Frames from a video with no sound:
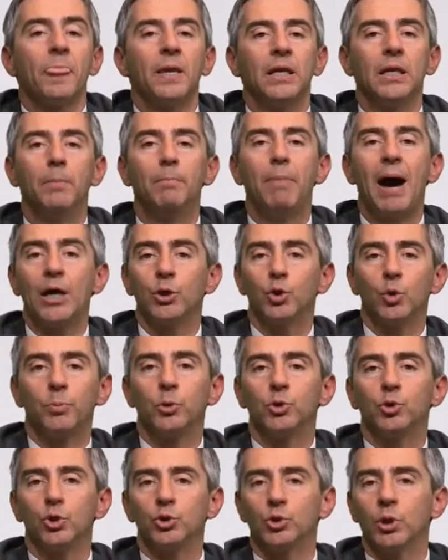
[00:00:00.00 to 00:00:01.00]
il bagno
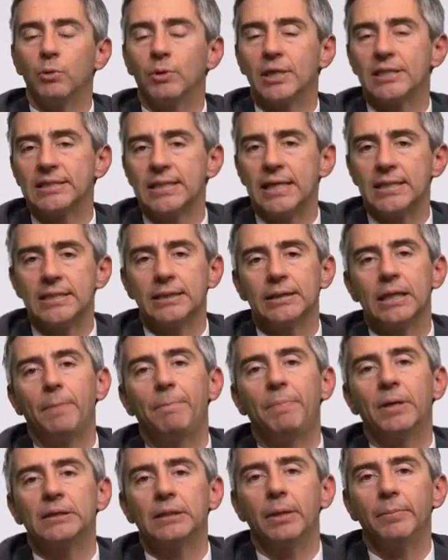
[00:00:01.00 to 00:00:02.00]
piuttosto che una stanza
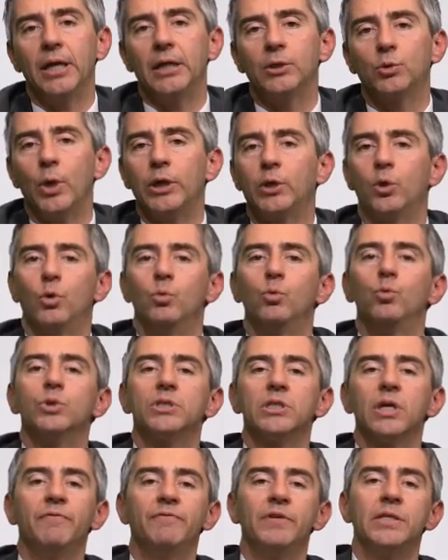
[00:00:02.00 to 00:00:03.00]
dell'appartamento, ecco, un
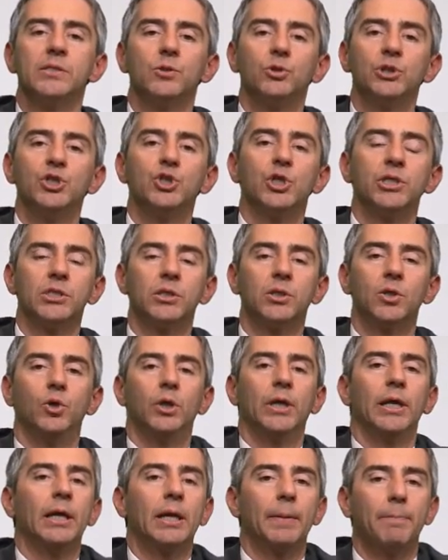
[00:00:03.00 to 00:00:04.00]
servizio di
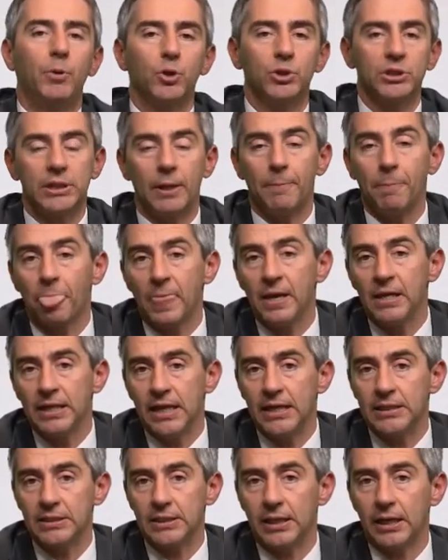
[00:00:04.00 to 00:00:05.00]
gestione che possa
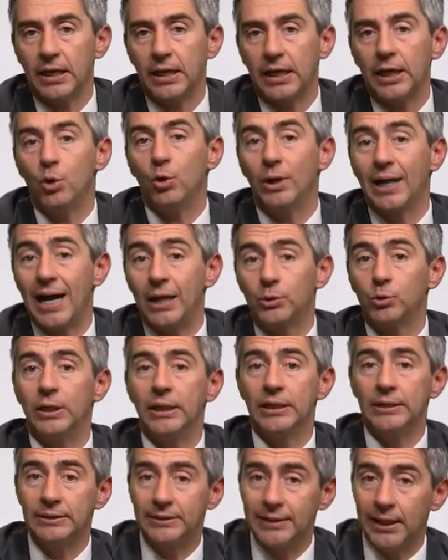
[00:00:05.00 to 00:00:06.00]
essere erogato
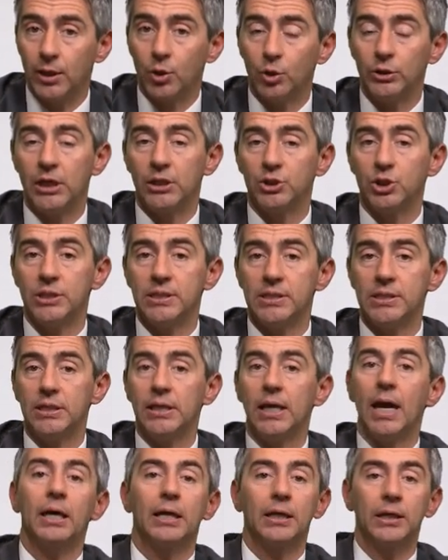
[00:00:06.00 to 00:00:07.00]
all'interno
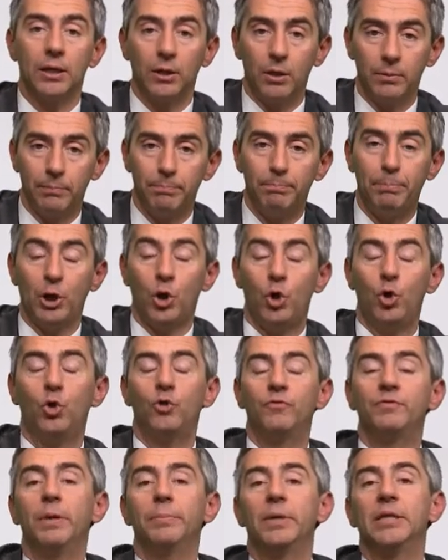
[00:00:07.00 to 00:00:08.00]
dell'agenzia però
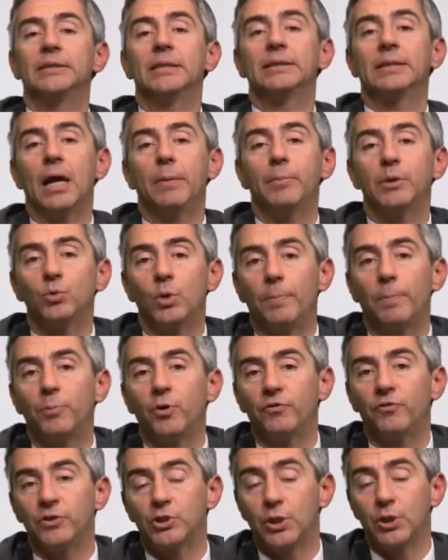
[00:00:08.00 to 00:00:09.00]
ovviamente tramite una
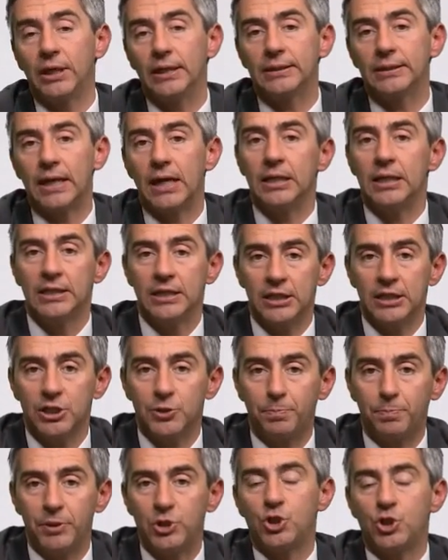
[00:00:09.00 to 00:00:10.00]
professionalità
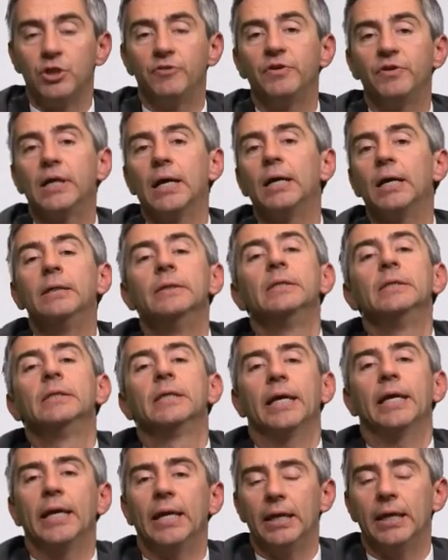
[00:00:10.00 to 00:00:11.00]
specifica
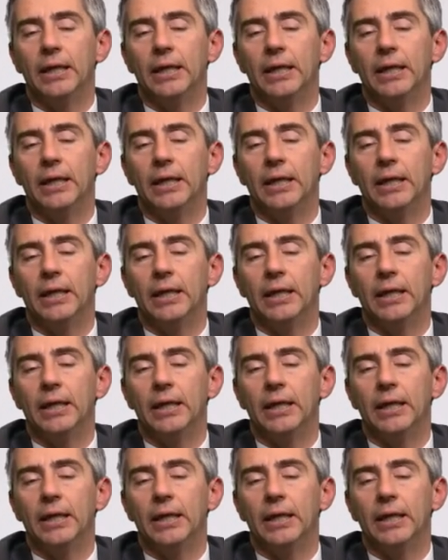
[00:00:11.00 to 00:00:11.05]
e